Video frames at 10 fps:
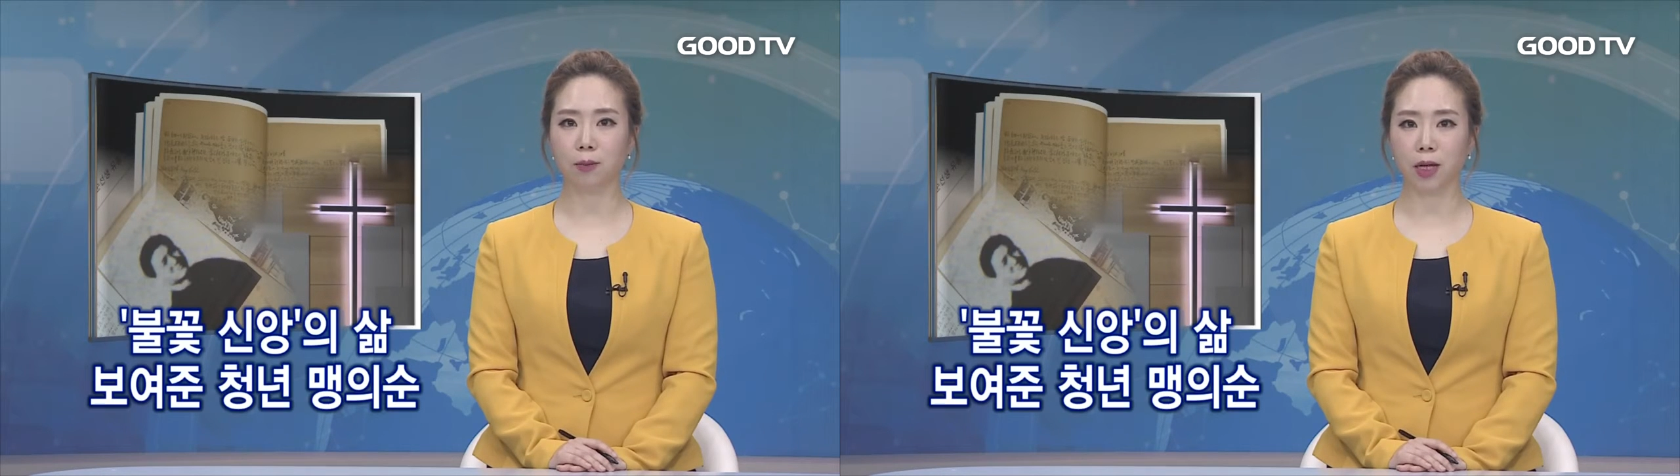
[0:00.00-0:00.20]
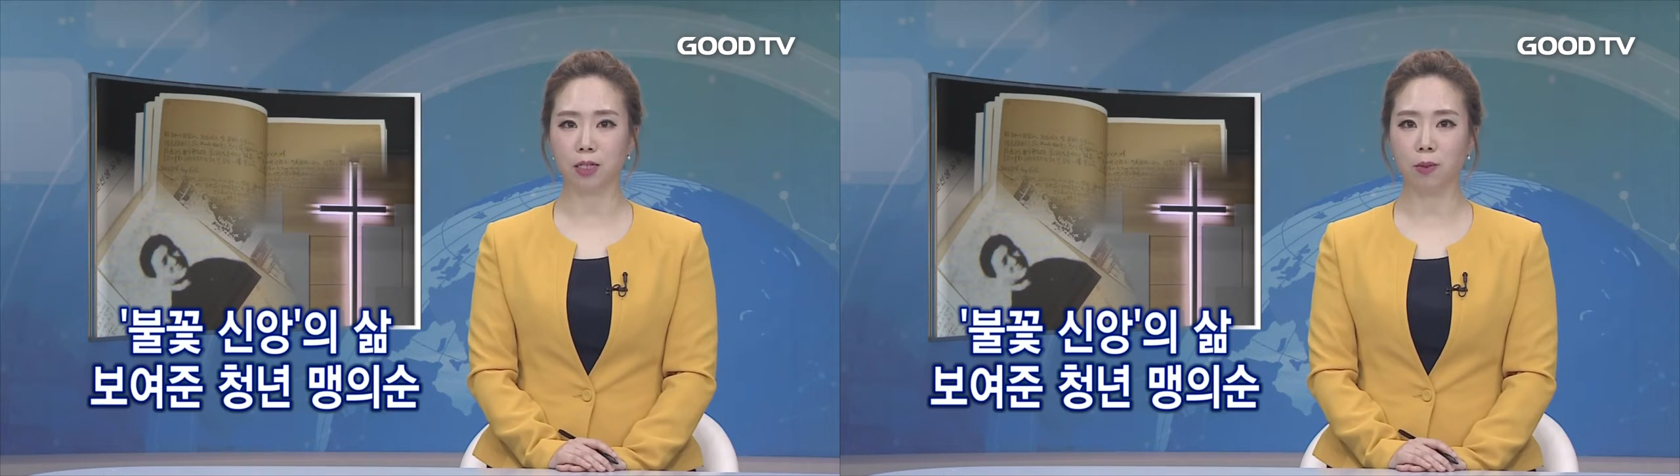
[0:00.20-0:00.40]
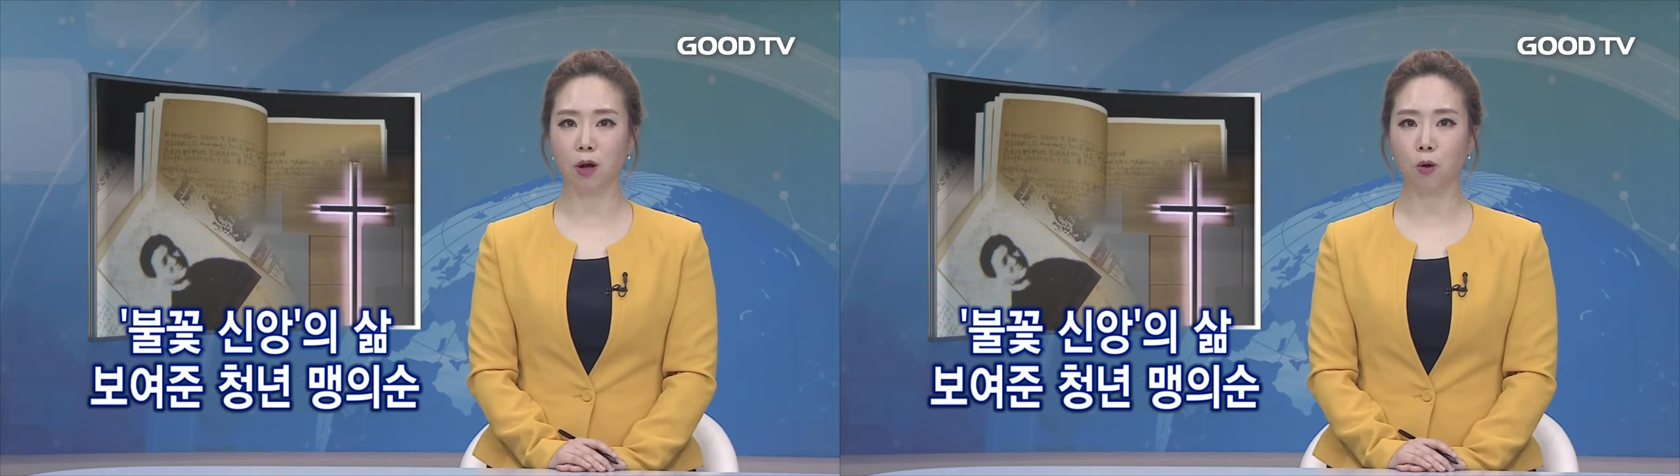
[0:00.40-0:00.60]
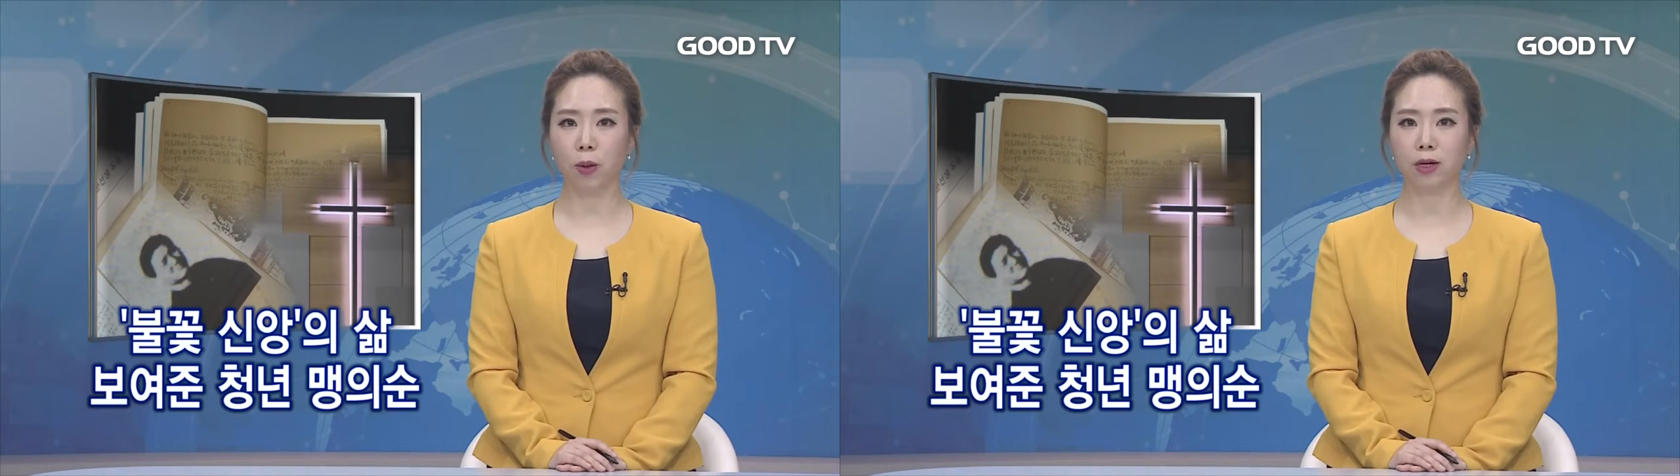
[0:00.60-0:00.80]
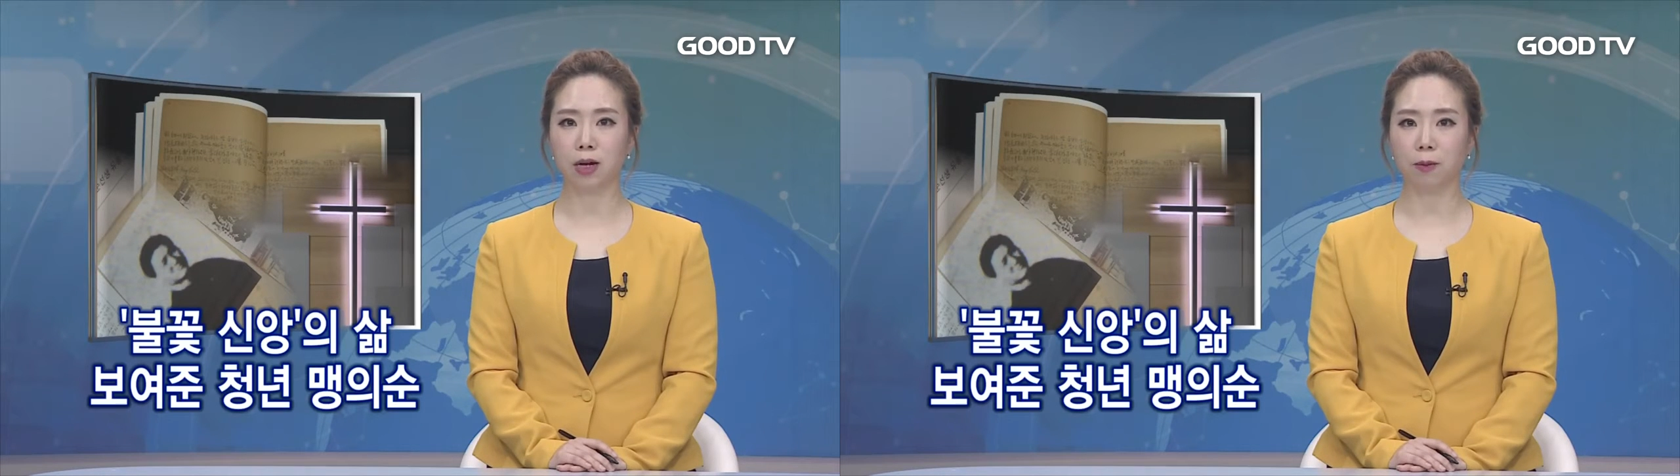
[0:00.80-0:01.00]
마지막
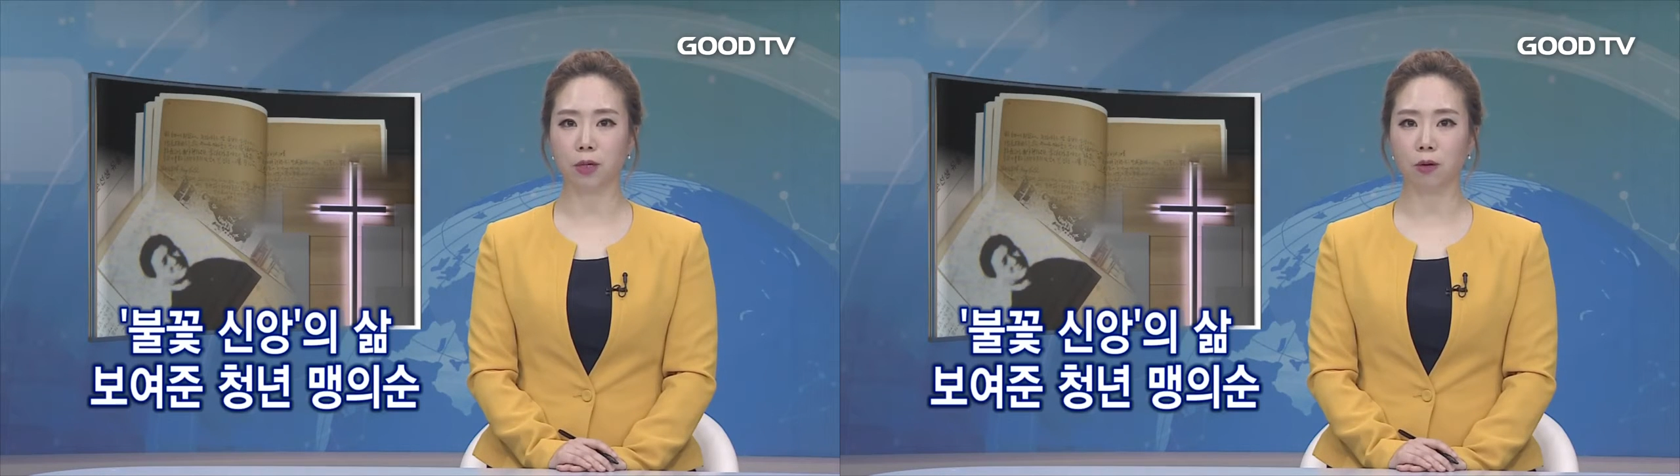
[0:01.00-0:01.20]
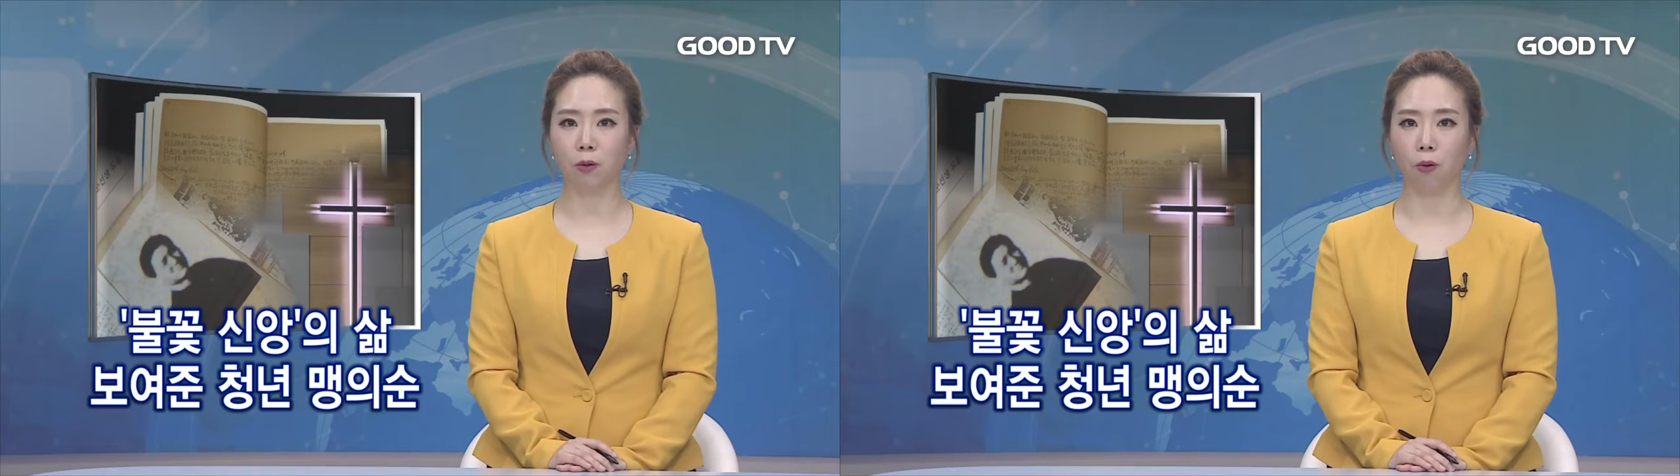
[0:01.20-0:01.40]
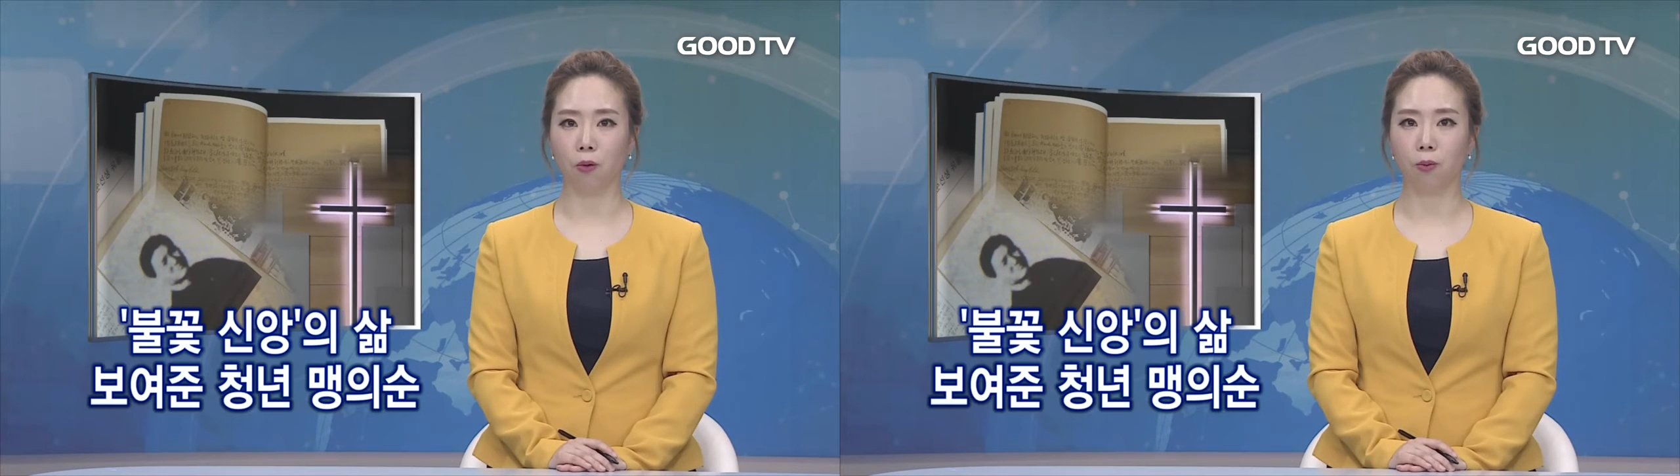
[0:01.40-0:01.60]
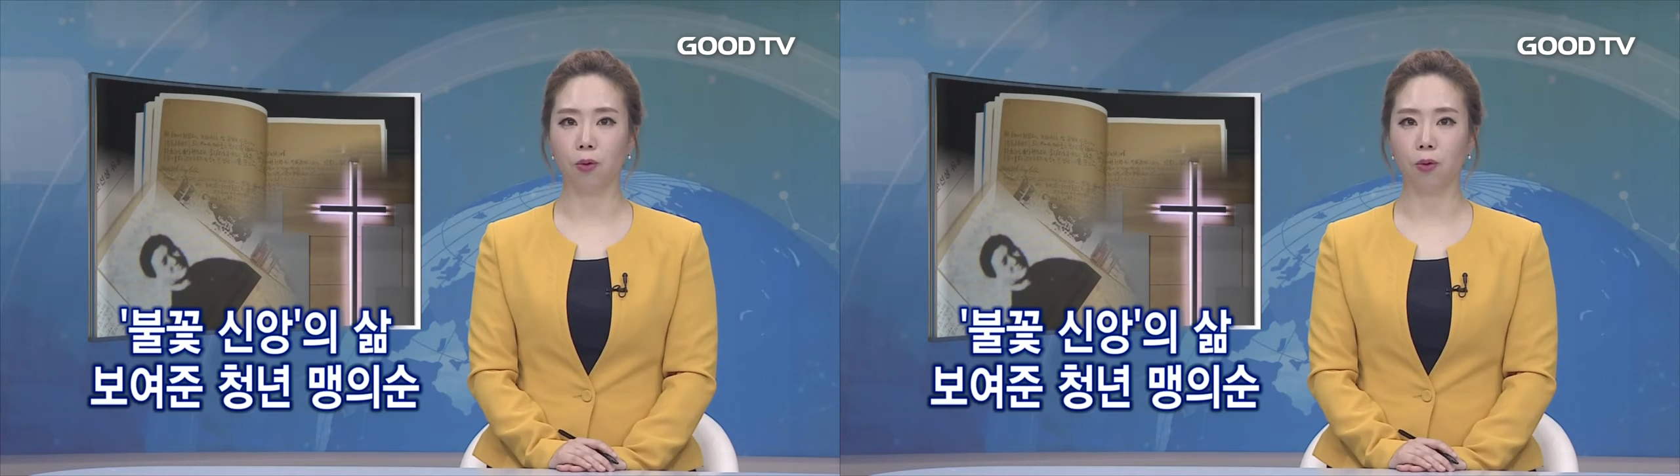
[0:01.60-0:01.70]
고백을 남기고